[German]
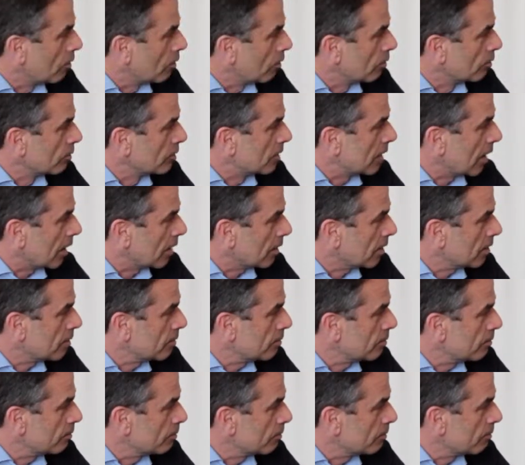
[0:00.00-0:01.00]
um
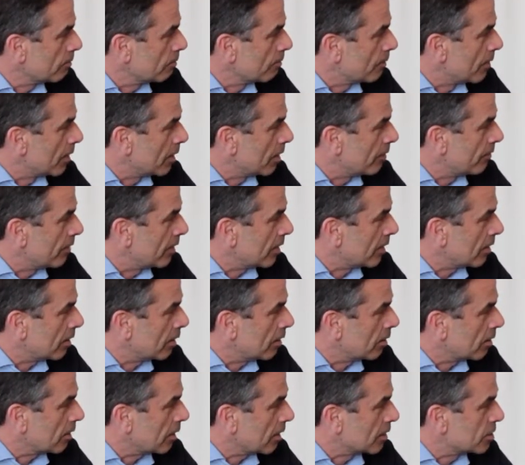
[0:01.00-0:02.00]
dann mehr oder
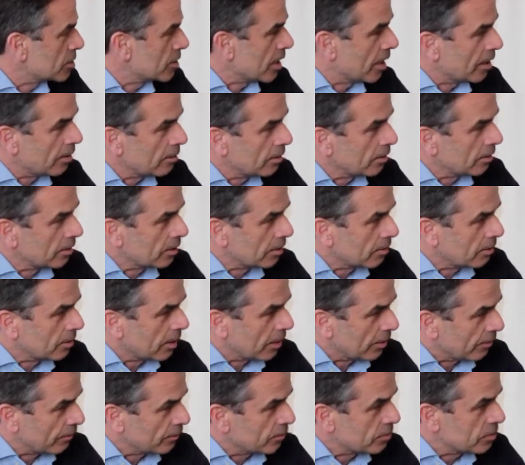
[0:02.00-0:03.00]
weniger auch Entscheidungen
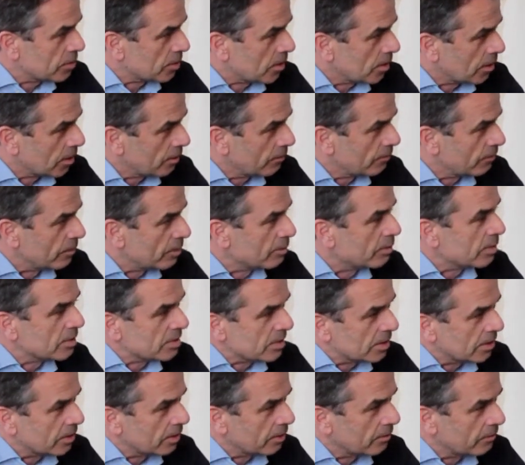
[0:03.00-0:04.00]
treffen zu können, wie man,
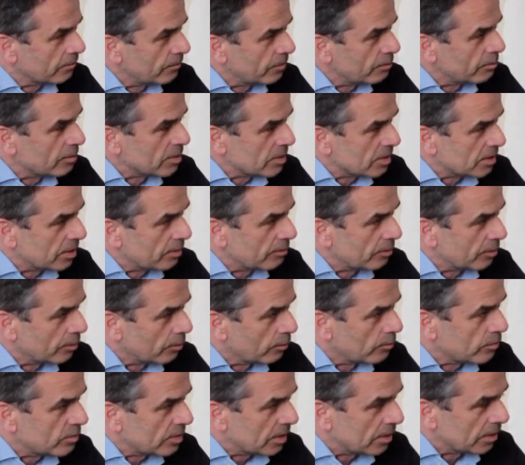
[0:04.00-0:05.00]
seine, wie man seinen
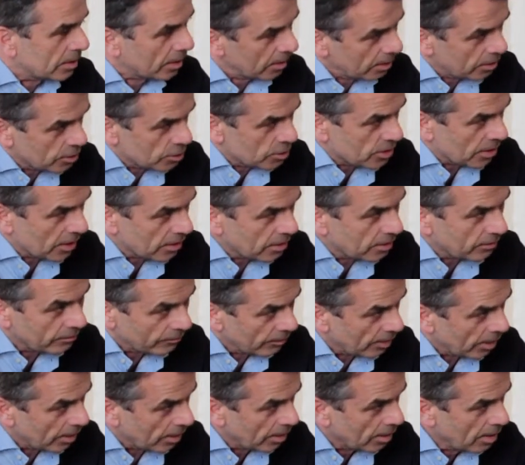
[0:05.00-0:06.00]
Berufsalltag
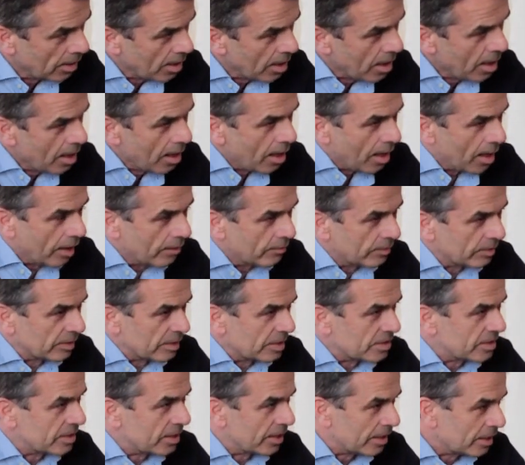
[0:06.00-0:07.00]
gestalten will. Aber
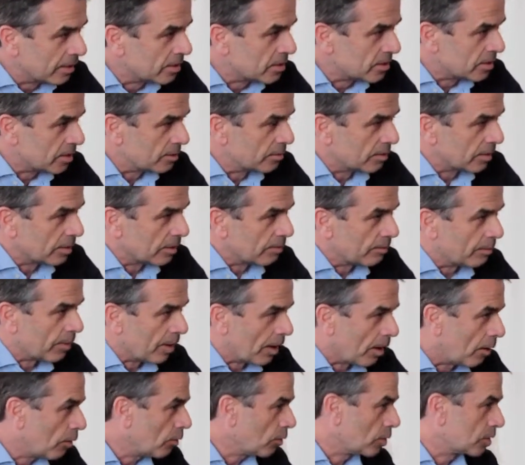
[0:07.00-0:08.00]
die Skills, die man dann
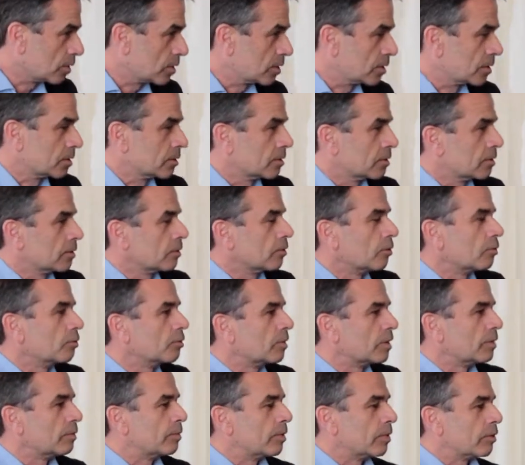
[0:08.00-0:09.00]
braucht,
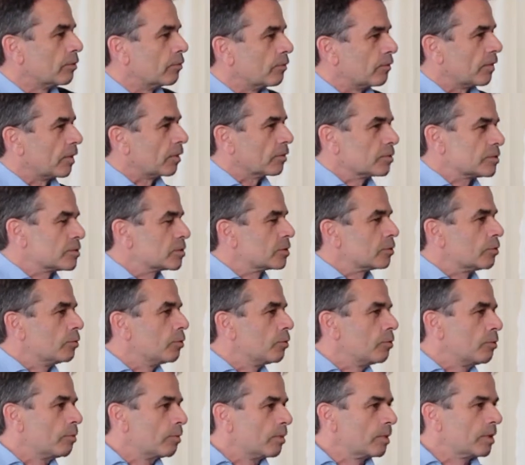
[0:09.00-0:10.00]
um den Beruf
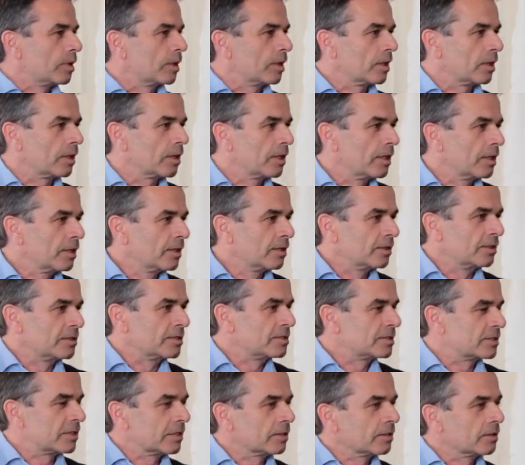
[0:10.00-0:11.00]
auszuüben, ja,
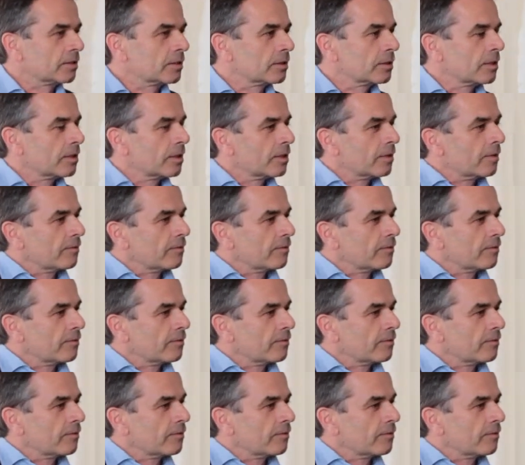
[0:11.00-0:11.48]
das sind,